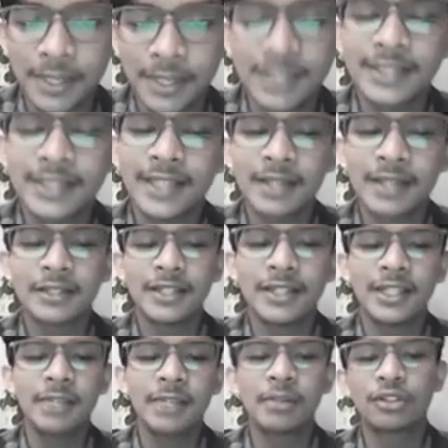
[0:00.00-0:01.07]
Penelitian
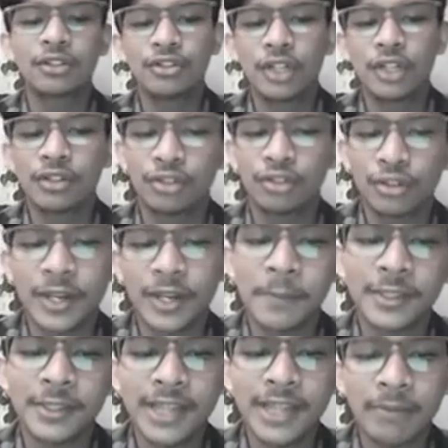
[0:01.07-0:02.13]
ini bertujuan untuk
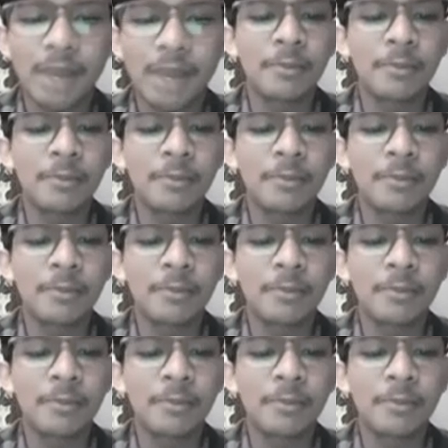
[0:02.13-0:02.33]
yang pertama